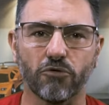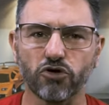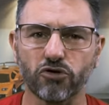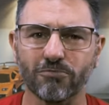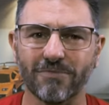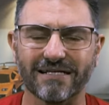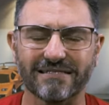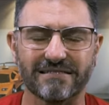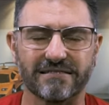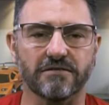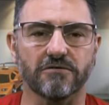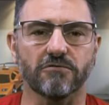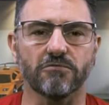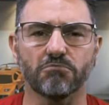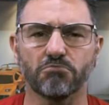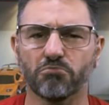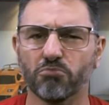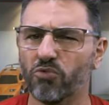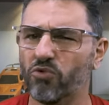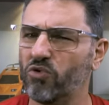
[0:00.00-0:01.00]
muito
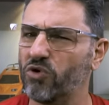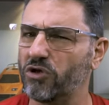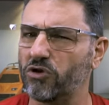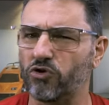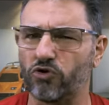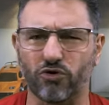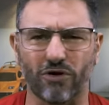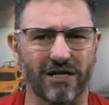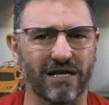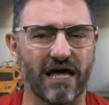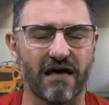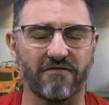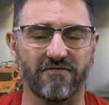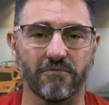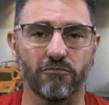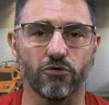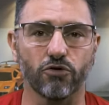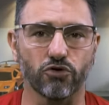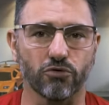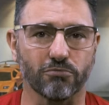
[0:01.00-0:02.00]
macio, muito. A
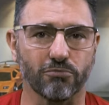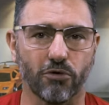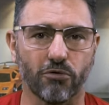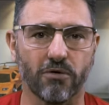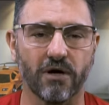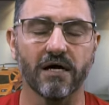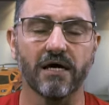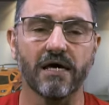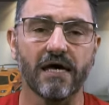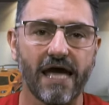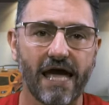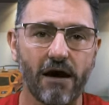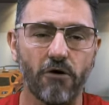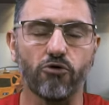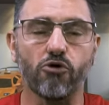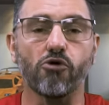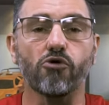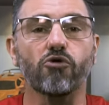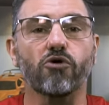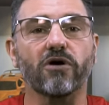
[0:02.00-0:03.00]
nave é muito boa. É
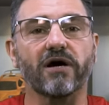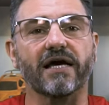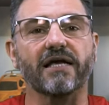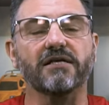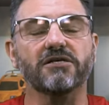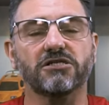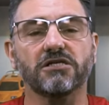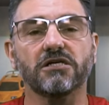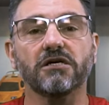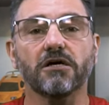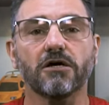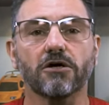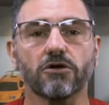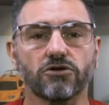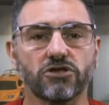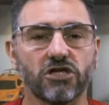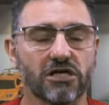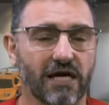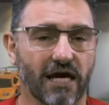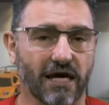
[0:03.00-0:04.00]
o concorrente
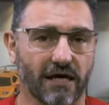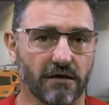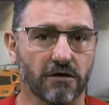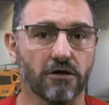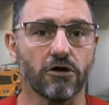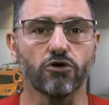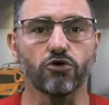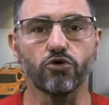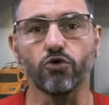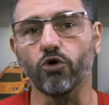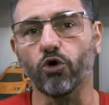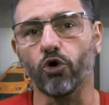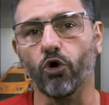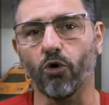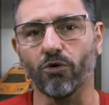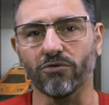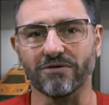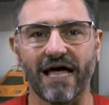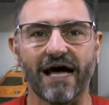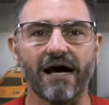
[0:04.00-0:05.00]
de quem? Do
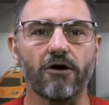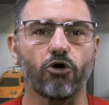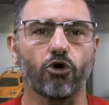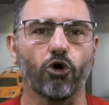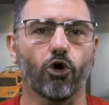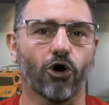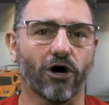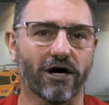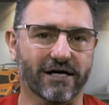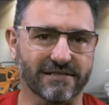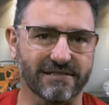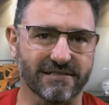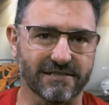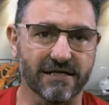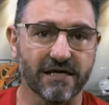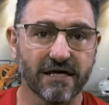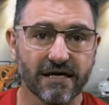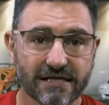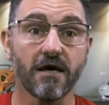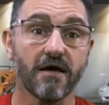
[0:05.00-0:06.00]
Honda
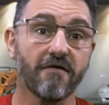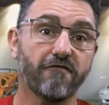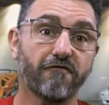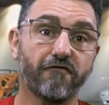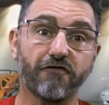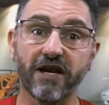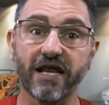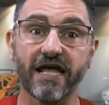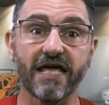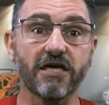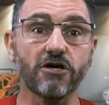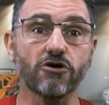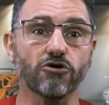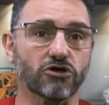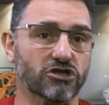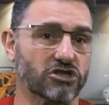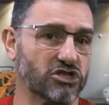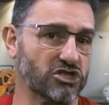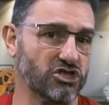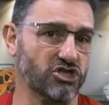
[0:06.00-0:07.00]
Accord.
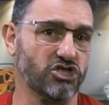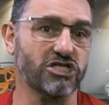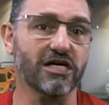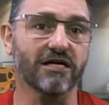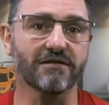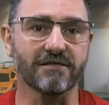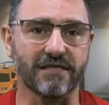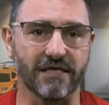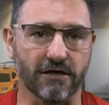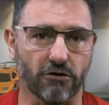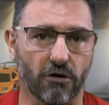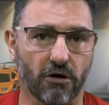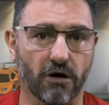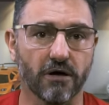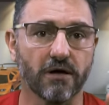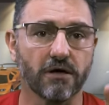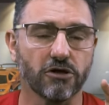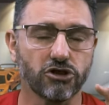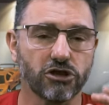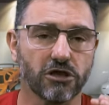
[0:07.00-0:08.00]
Freios dianteiro, ó
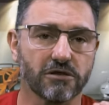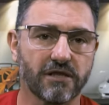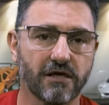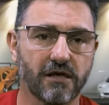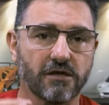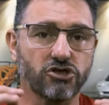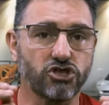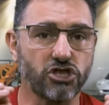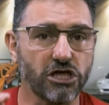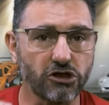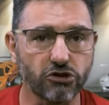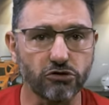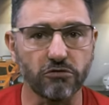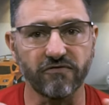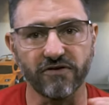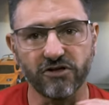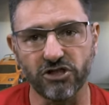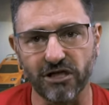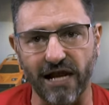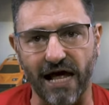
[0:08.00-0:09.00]
Dianteira
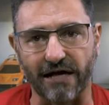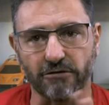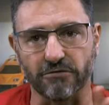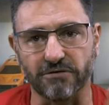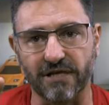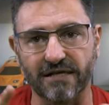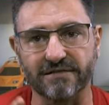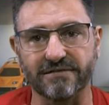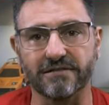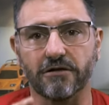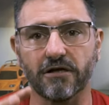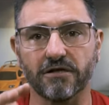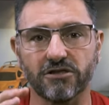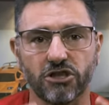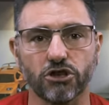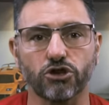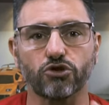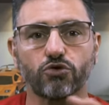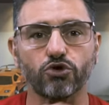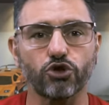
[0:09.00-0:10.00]
disco ventilado, traseira
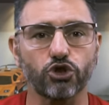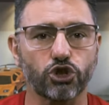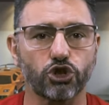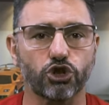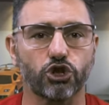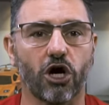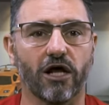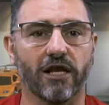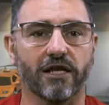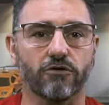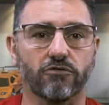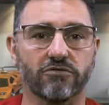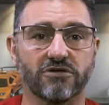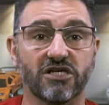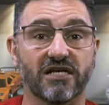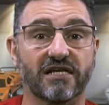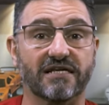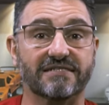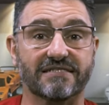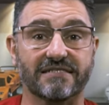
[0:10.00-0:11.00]
disco sólido,
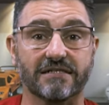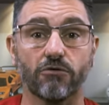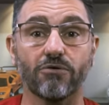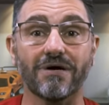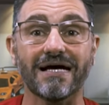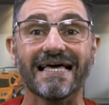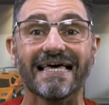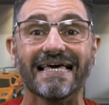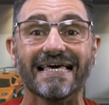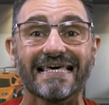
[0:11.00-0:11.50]
direção